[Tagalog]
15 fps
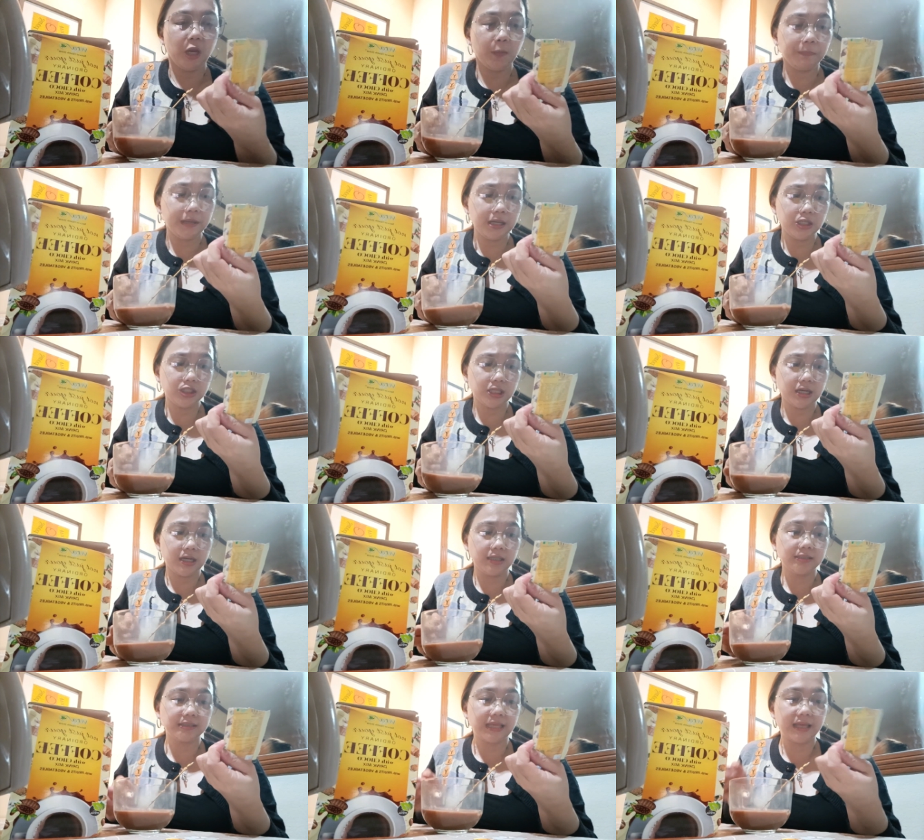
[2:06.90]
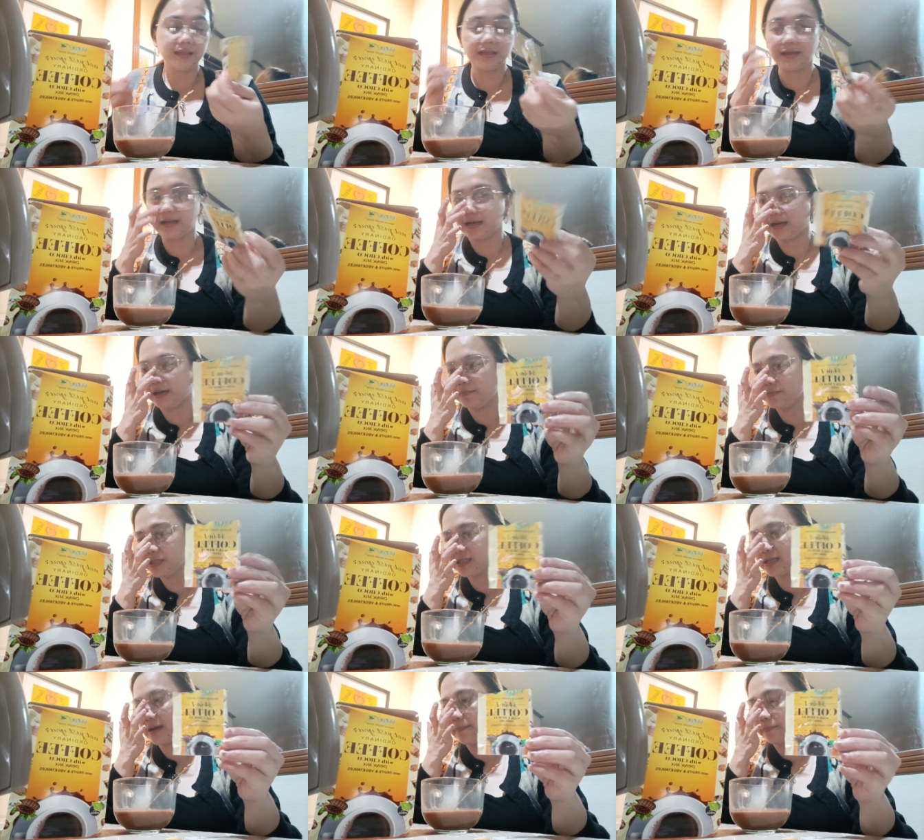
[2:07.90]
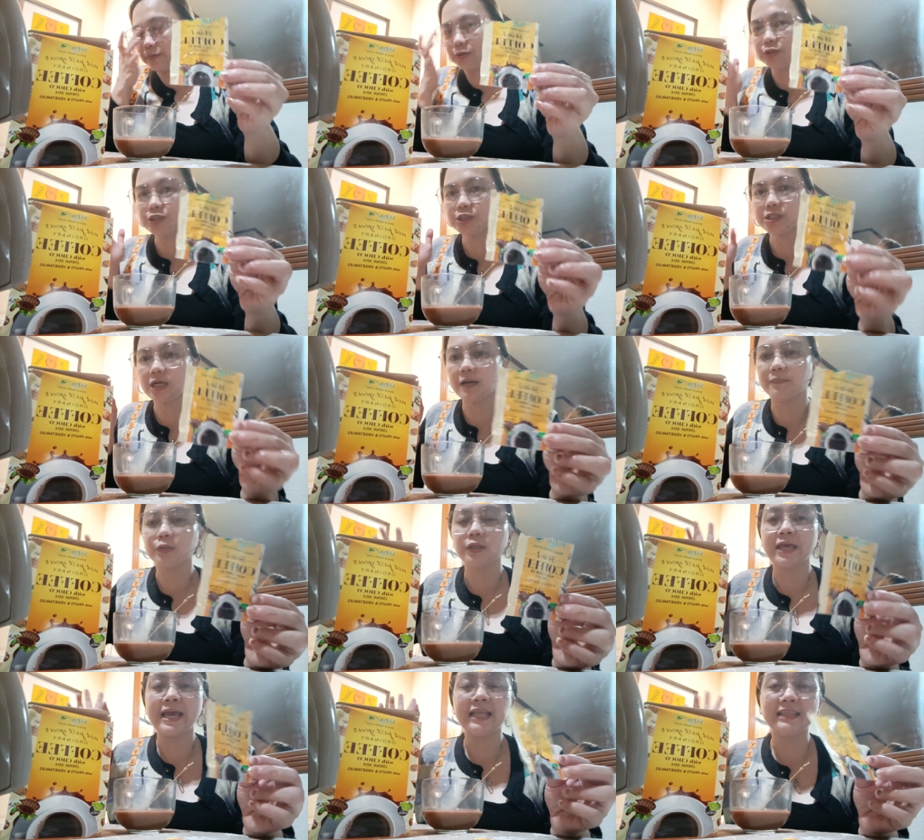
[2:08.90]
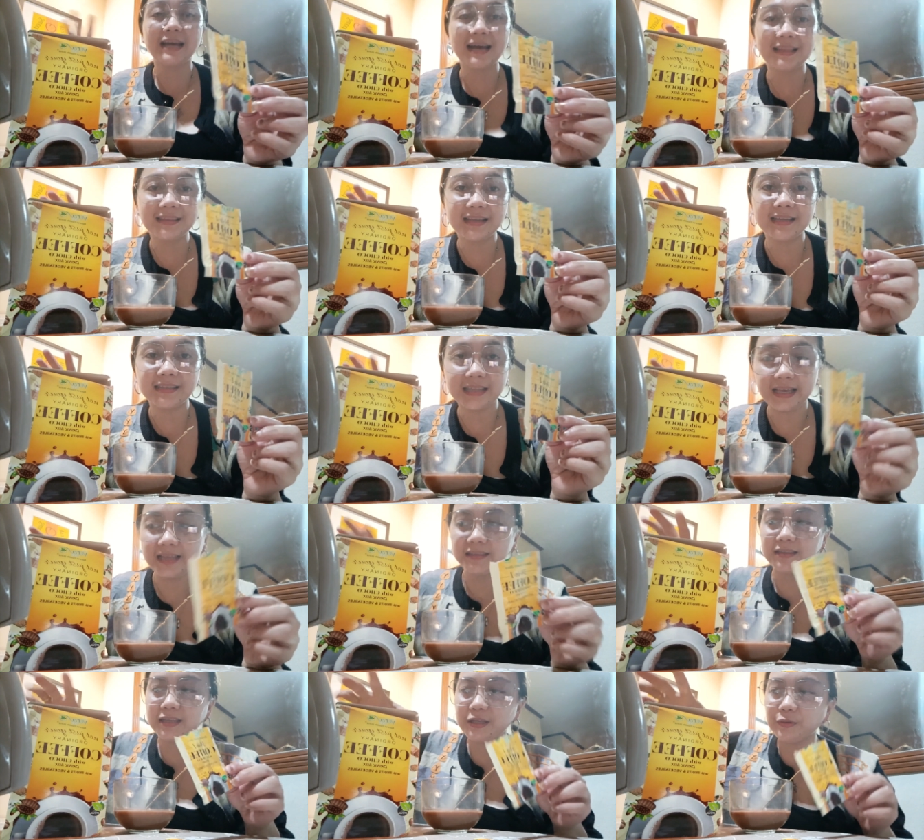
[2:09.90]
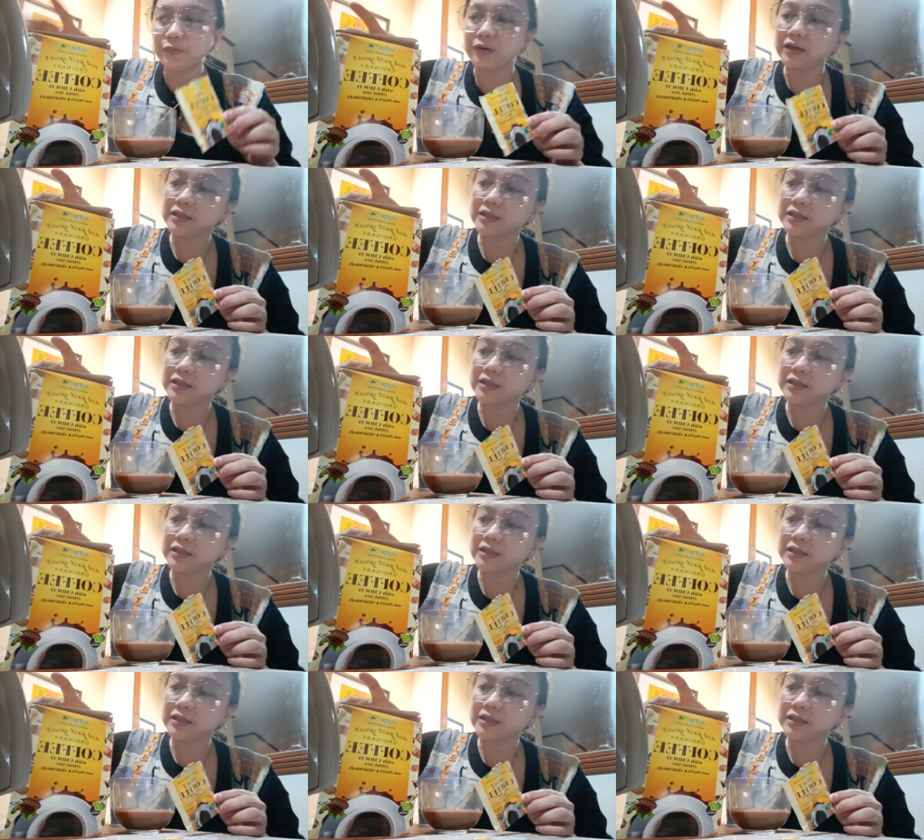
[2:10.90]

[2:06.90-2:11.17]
Meron pala siyang 10 grams, tapos um, 880